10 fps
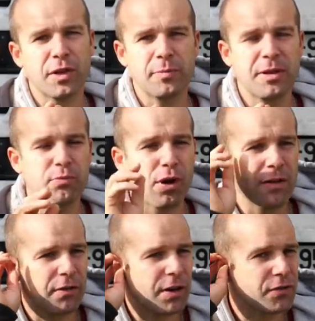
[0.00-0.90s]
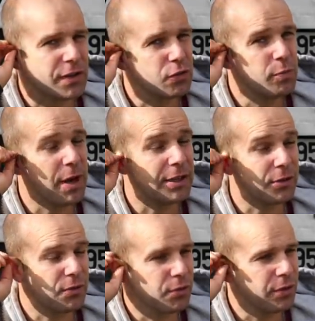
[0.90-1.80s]
je vais être pile poil, il va falloir que je fasse super
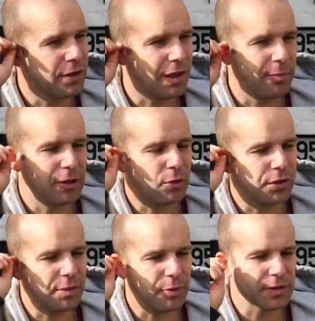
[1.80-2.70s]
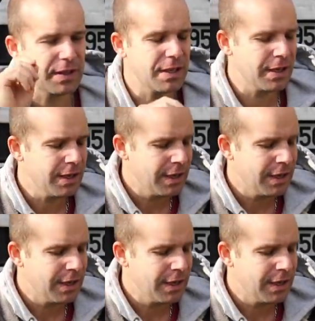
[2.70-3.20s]
attention, à pas trop en dépenser.